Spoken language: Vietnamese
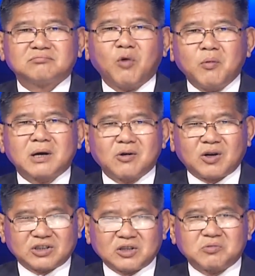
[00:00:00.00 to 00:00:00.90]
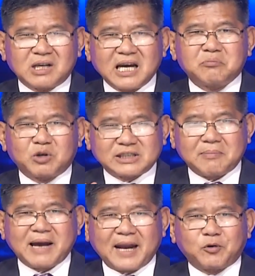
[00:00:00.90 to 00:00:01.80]
Mỗi một cơ quan truyền thông được gần
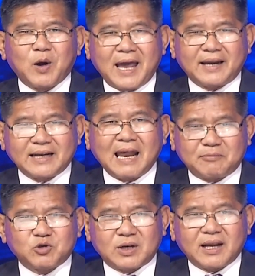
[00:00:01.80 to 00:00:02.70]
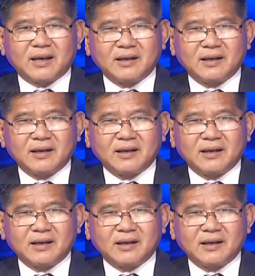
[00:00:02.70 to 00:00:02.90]
100.000 đô la để làm cái chuyện này.